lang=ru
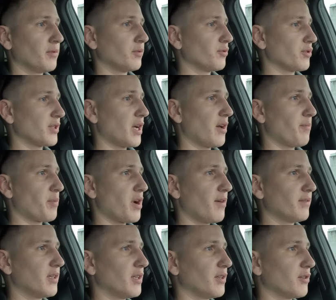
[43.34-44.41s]
Узнаем,
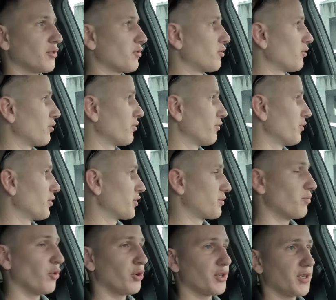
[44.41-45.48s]
правда ли, что в дождь
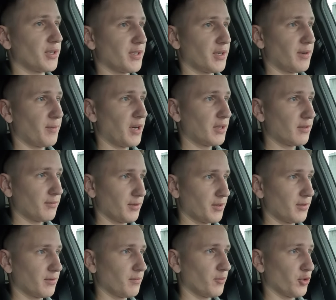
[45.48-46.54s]
больше
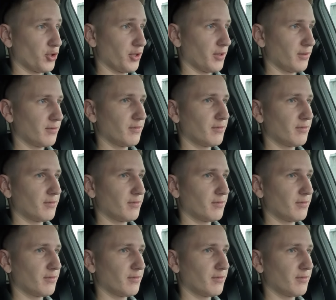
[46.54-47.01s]
зарабатывать можно.